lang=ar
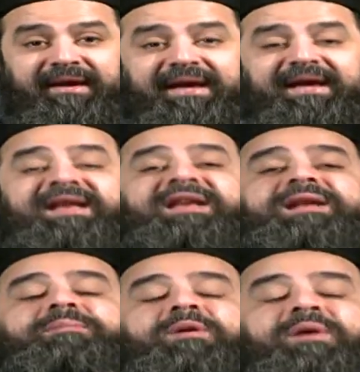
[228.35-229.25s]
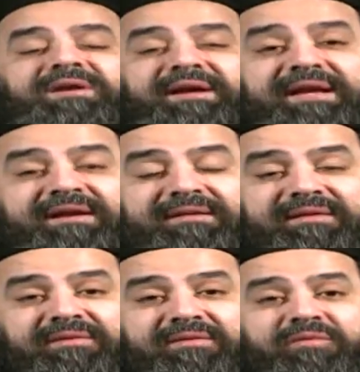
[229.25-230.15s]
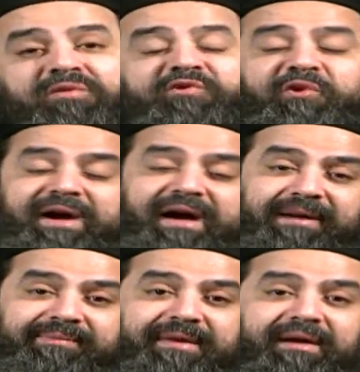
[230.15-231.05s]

خلينا نبقى واضحين وصراحه